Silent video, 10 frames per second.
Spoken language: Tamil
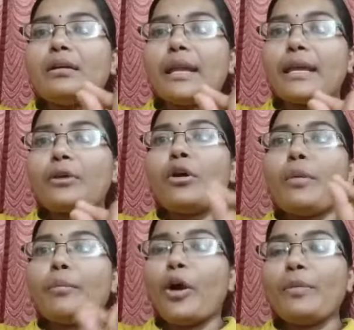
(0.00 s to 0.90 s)
லைக்
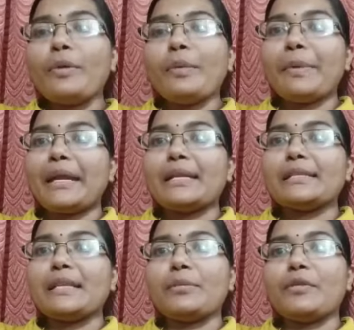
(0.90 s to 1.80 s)
பாய் பேபி
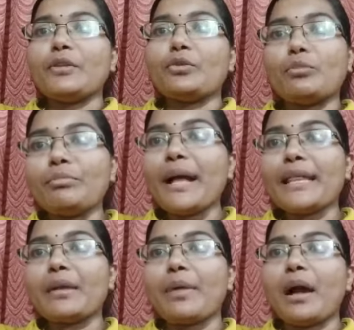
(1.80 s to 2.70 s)
ப்ரெக்னென்சி டைமில் வந்து ரொம்ப
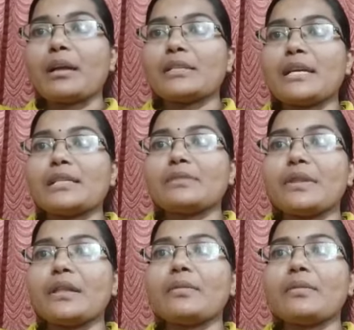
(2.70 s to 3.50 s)
அதிகமாக ஆகிற சான்சஸ் வந்து